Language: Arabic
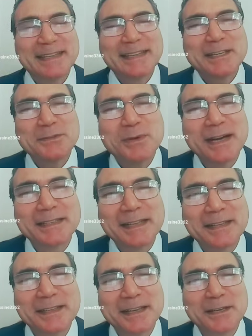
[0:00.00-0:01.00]

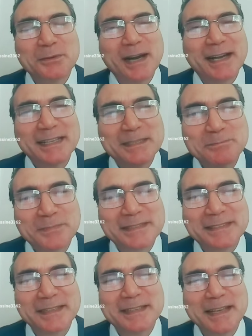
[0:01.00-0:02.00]
إخواننا
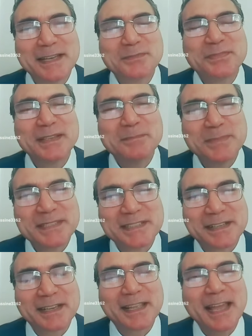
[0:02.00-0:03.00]
وأحبتنا في
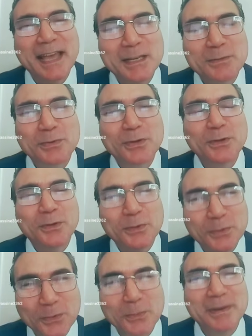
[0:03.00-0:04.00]
مصر قلب
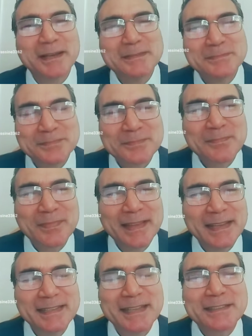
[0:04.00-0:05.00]
العروبة
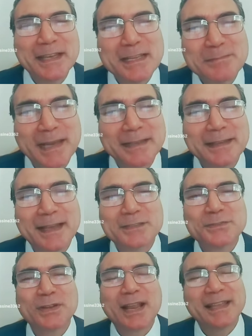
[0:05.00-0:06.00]
لطالما أن
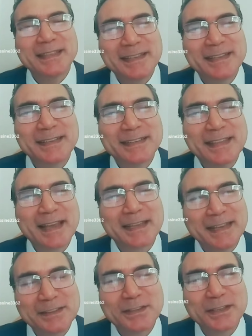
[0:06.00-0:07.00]
إسرائيل
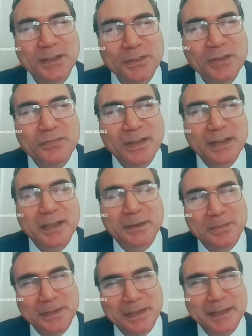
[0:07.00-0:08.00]
دخلت إلى الضفة
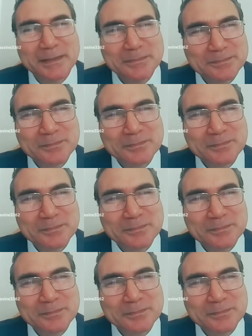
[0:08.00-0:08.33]
الغربية